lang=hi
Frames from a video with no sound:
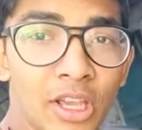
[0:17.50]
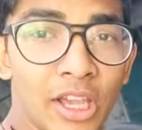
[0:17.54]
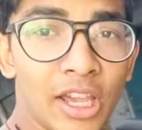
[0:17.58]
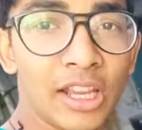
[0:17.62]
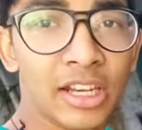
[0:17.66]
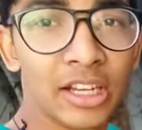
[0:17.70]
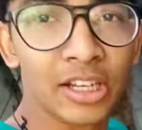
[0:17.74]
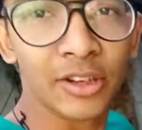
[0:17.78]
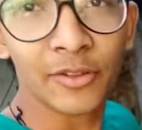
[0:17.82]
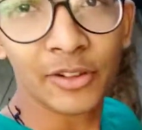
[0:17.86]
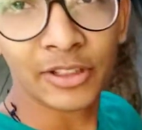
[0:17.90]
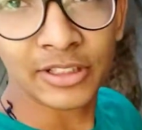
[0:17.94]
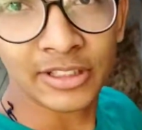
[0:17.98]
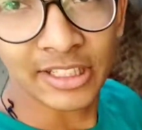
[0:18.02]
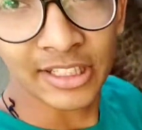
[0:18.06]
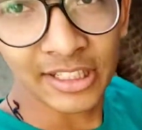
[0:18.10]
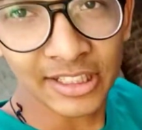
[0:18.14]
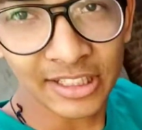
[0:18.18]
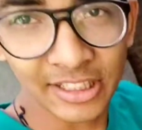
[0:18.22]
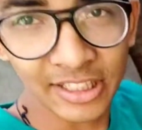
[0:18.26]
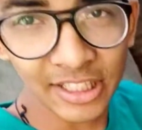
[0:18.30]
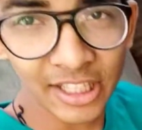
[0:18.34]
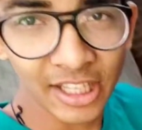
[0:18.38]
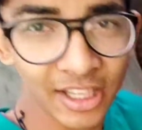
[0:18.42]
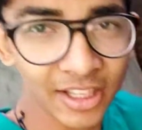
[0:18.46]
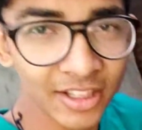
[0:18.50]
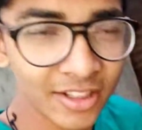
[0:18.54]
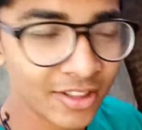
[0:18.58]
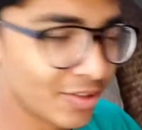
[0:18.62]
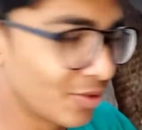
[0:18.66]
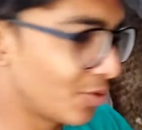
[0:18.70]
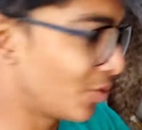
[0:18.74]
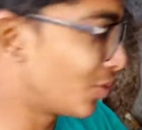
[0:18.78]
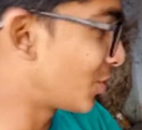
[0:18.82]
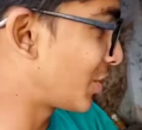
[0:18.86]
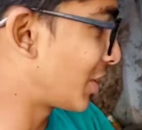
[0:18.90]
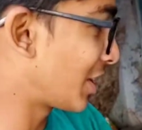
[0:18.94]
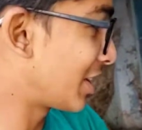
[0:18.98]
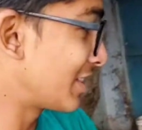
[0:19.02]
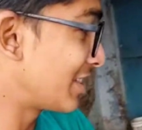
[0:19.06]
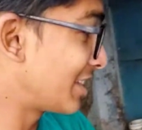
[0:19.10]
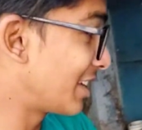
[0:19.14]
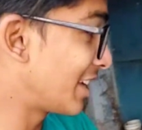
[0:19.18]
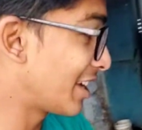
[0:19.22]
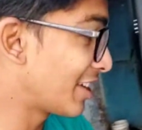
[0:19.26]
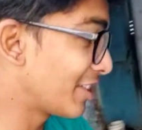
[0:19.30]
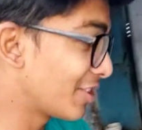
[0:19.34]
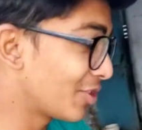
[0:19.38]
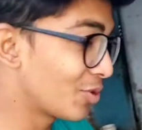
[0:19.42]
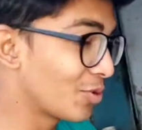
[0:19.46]
एक्टिवा सिक्स जी है तो
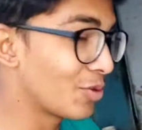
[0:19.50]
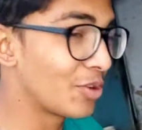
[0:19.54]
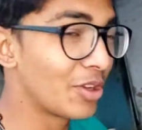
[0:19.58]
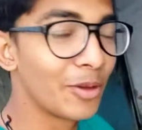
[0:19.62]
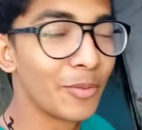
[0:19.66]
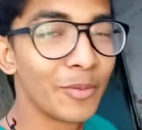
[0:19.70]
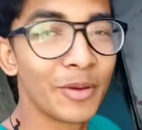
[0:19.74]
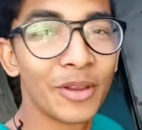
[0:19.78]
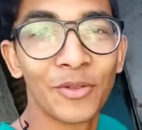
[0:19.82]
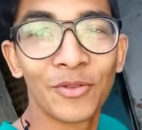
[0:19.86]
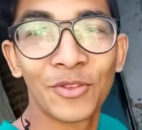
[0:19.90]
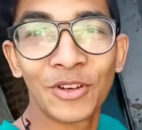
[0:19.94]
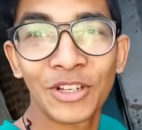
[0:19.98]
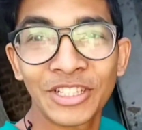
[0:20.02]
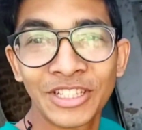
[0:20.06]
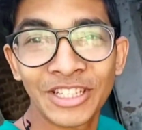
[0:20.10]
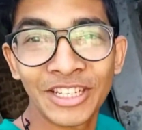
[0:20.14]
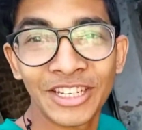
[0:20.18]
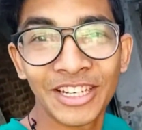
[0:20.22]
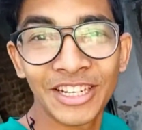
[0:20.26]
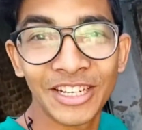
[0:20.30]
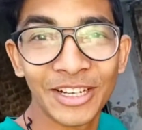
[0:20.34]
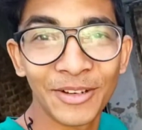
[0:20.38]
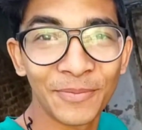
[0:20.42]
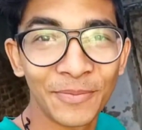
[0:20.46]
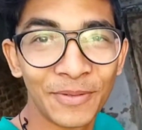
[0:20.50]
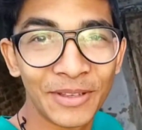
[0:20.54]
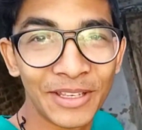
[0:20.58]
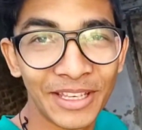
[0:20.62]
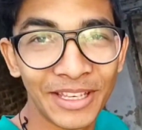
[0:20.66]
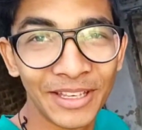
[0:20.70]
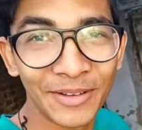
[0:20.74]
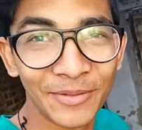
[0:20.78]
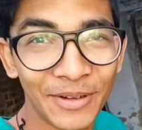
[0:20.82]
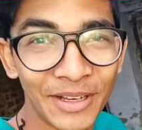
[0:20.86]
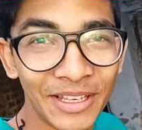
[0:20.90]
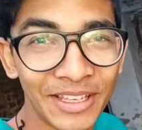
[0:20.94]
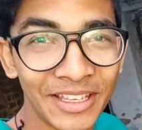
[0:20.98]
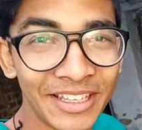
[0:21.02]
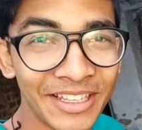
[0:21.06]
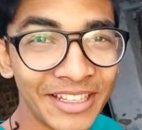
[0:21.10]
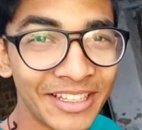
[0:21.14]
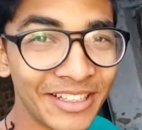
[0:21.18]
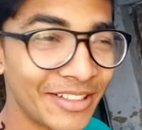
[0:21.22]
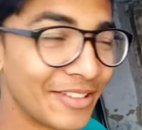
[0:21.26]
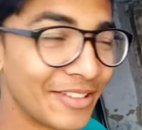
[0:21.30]
कैसी है तो ये मेरी फर्स्ट इनकम की है भाई